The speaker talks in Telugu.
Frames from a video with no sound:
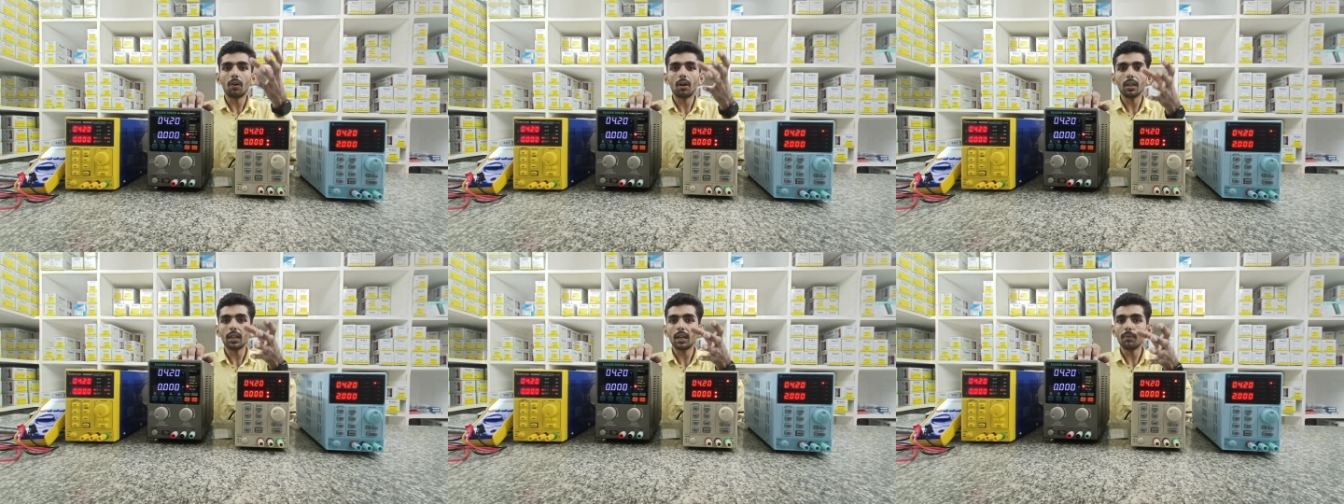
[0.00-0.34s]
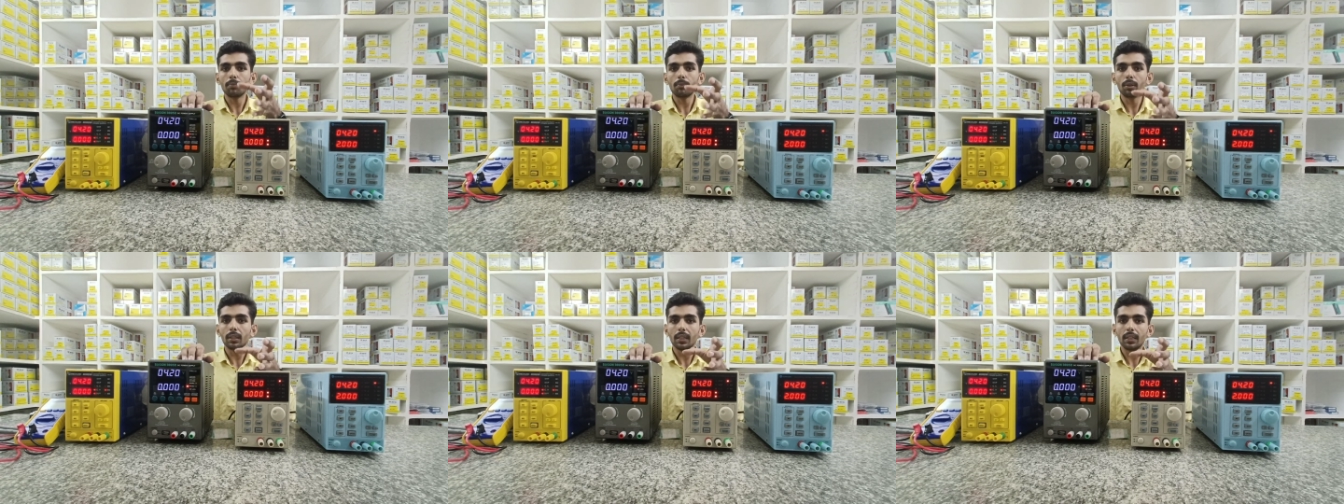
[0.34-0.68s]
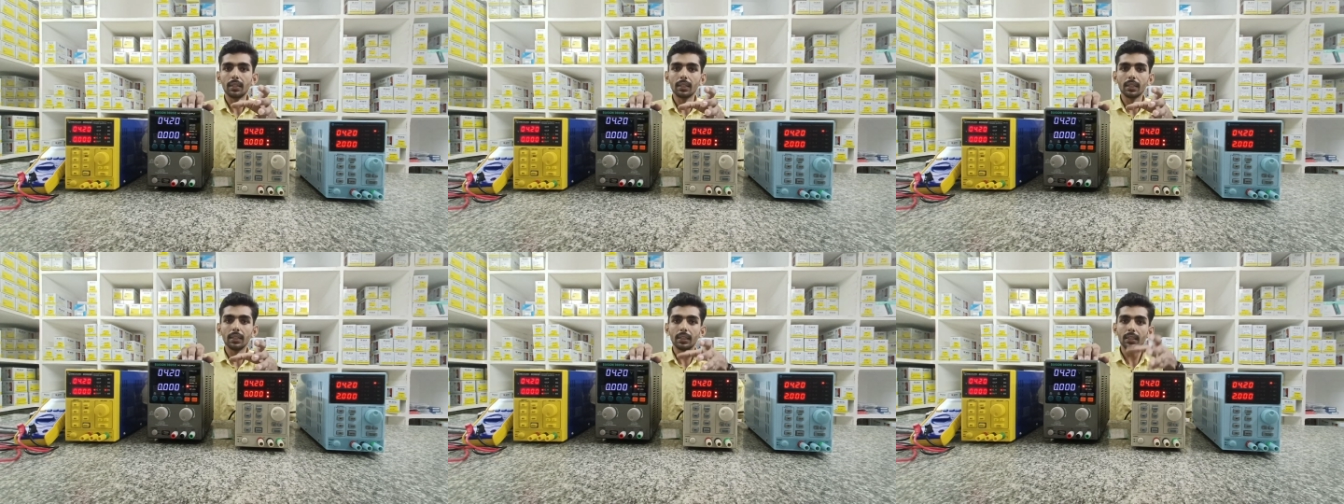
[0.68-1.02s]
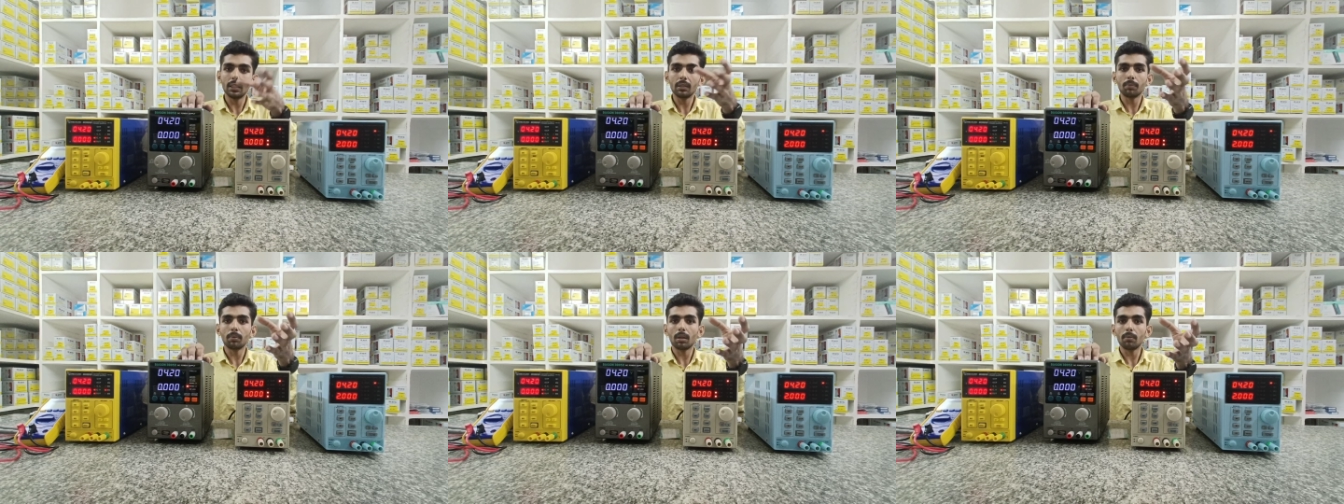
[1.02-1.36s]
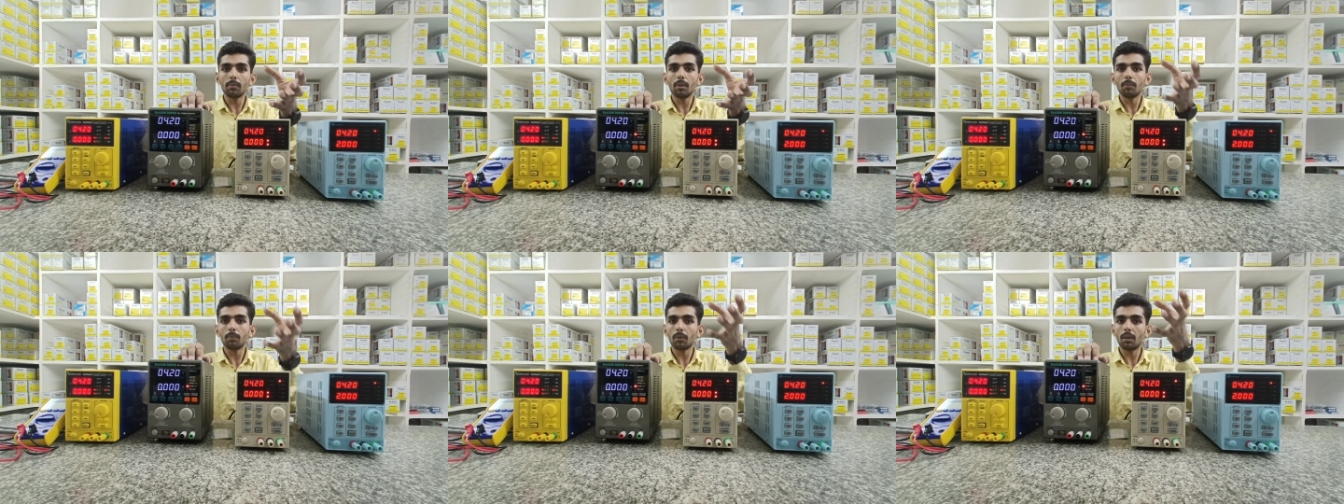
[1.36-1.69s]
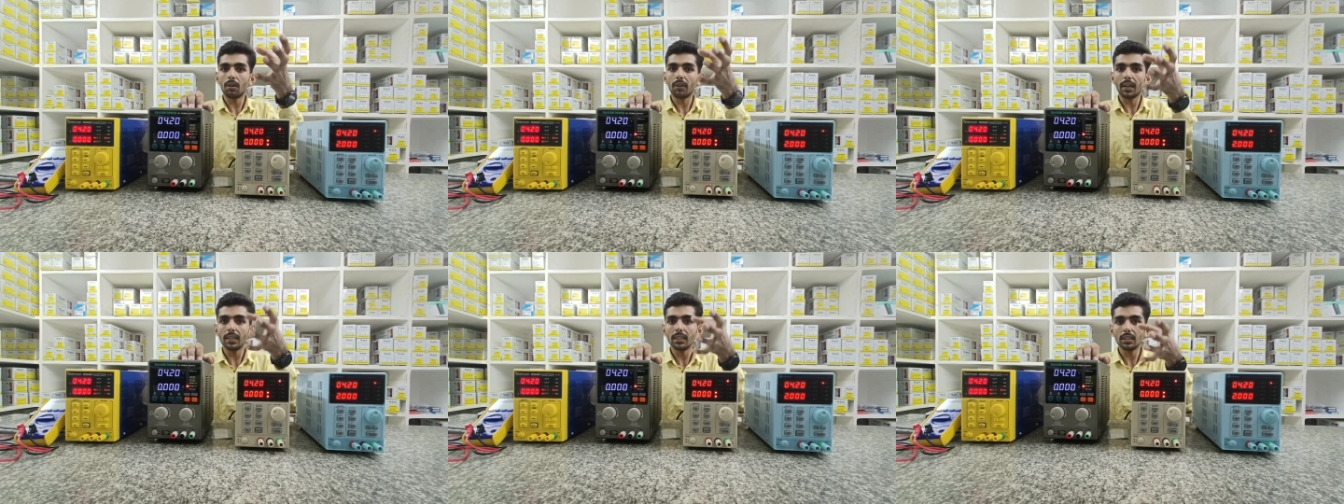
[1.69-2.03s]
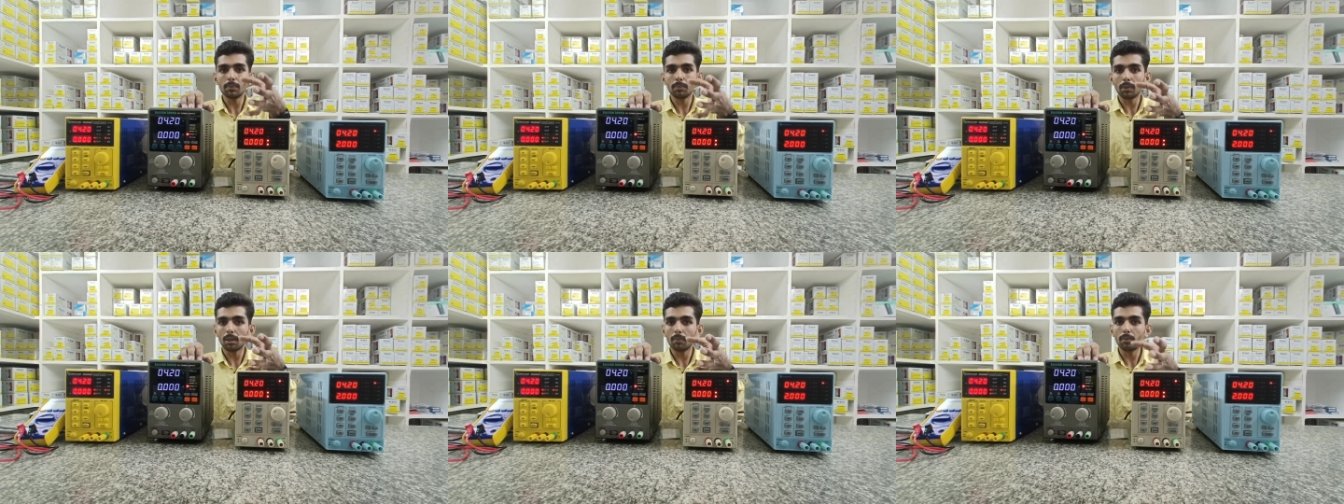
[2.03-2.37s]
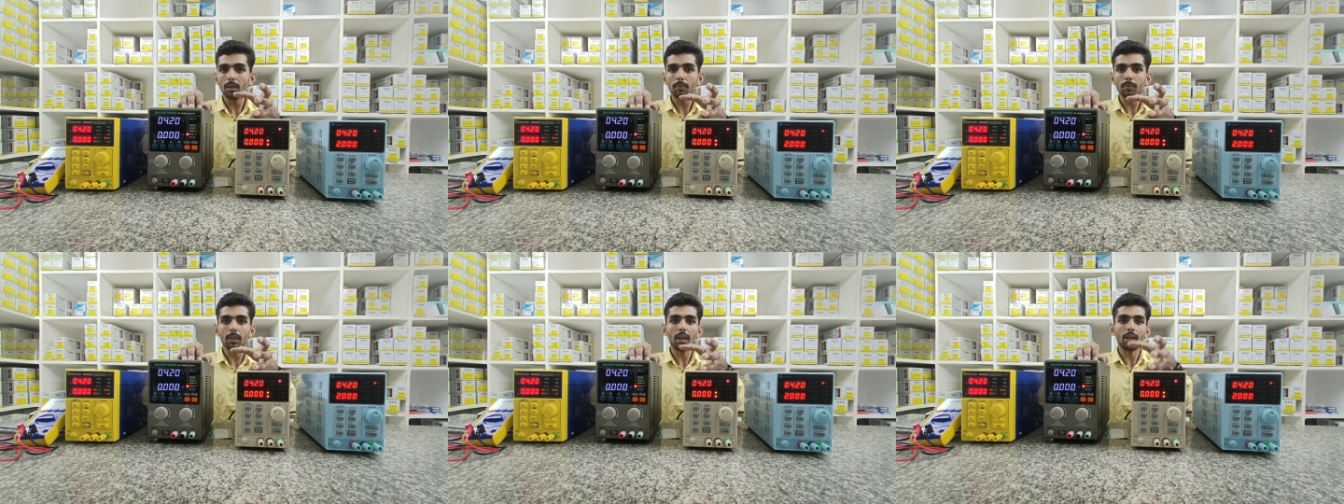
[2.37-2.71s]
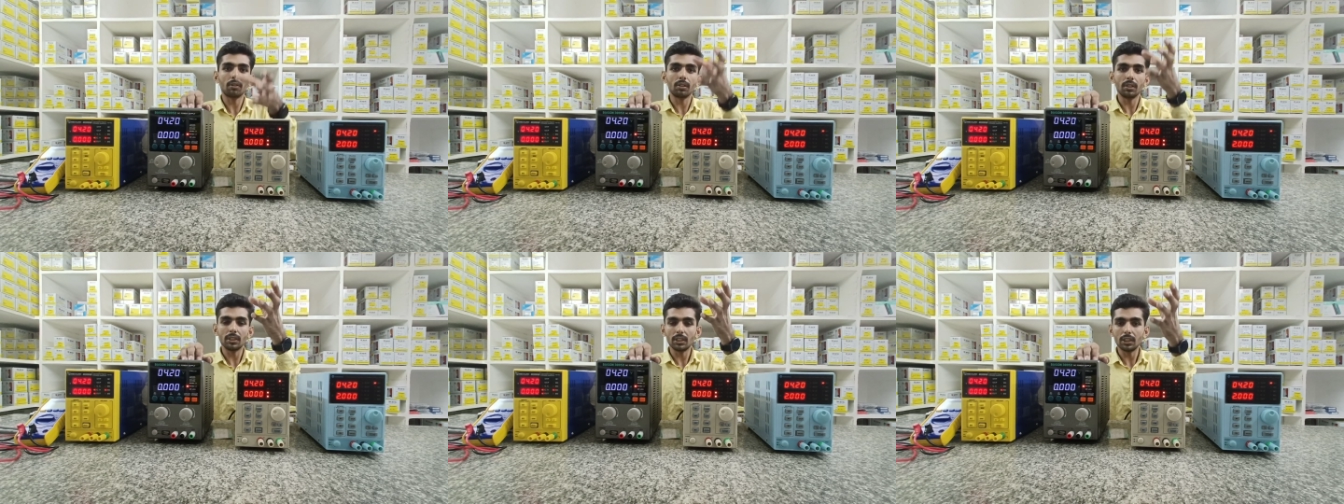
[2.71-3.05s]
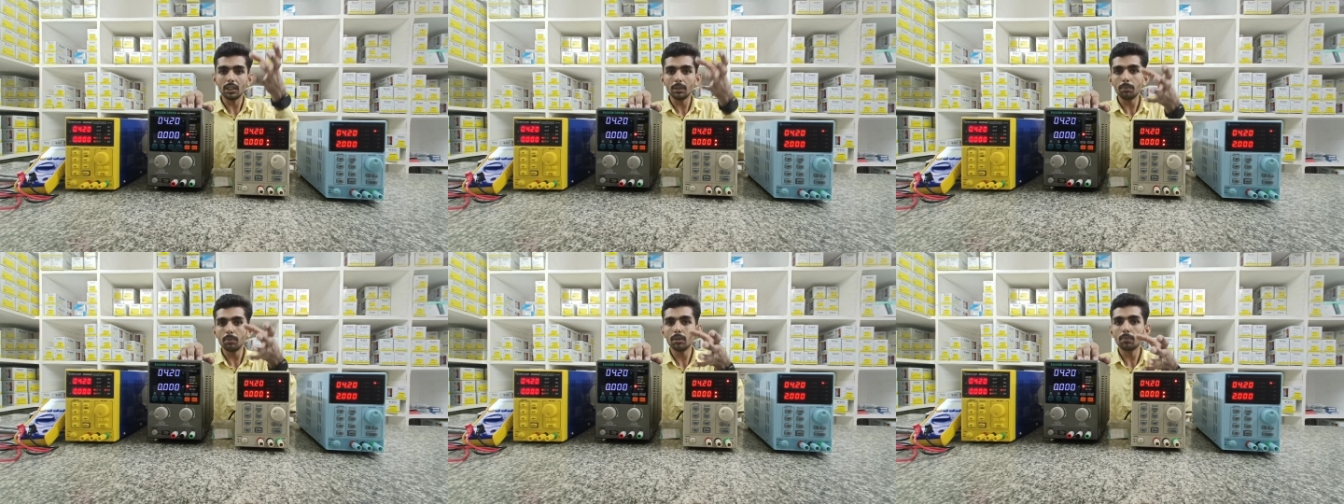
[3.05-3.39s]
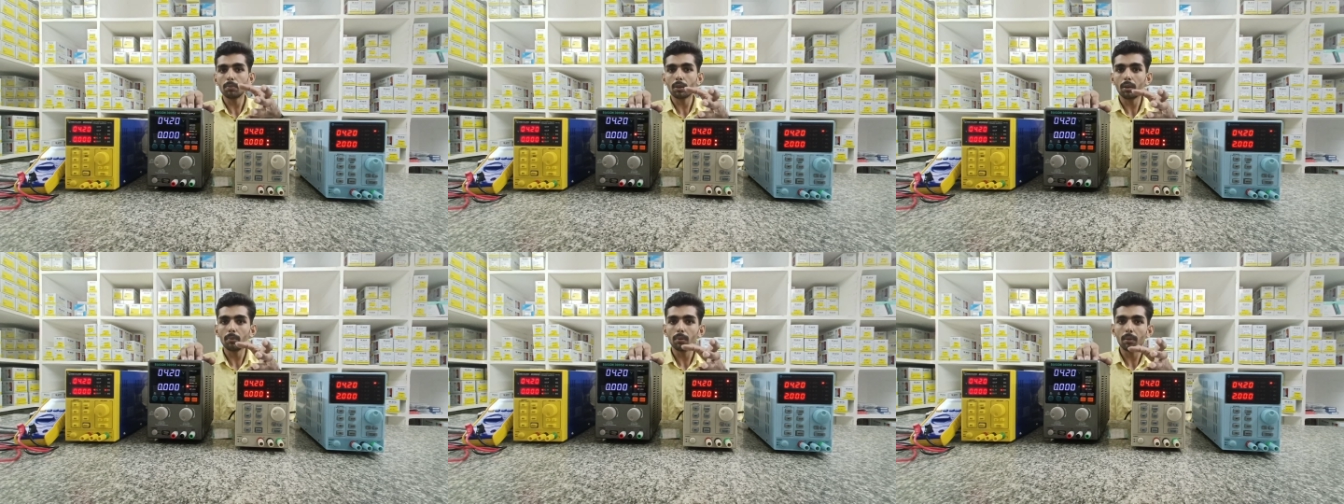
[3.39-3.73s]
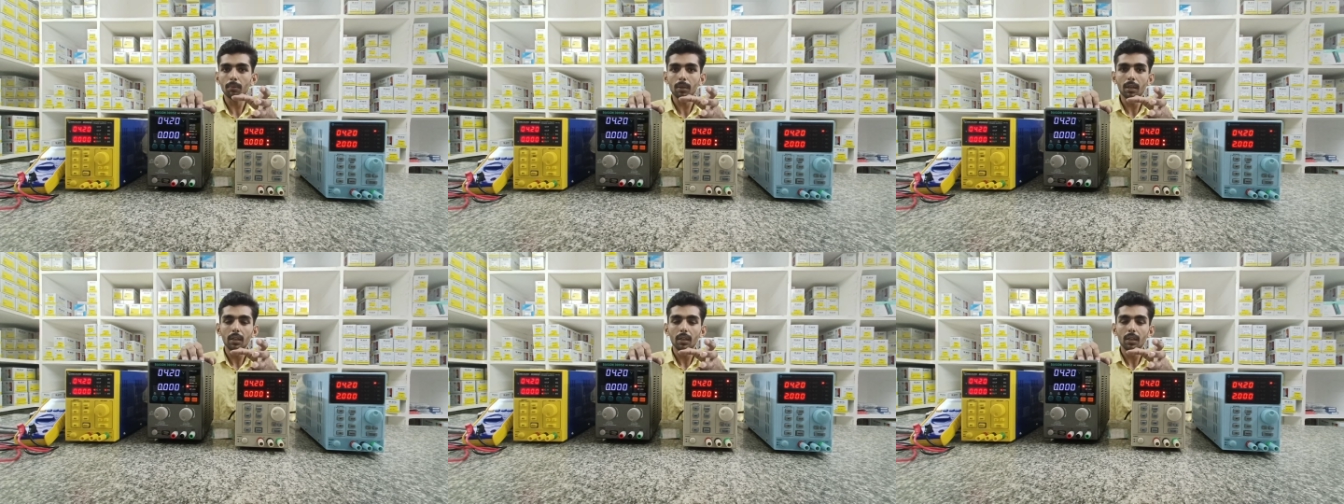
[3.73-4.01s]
ఆన్ అయిపోతే అంటే ఏంటి ప్రాబ్లం పవర్ ఐసీ ప్రాబ్లం లేకుంటే సిపియు ప్రాబ్లం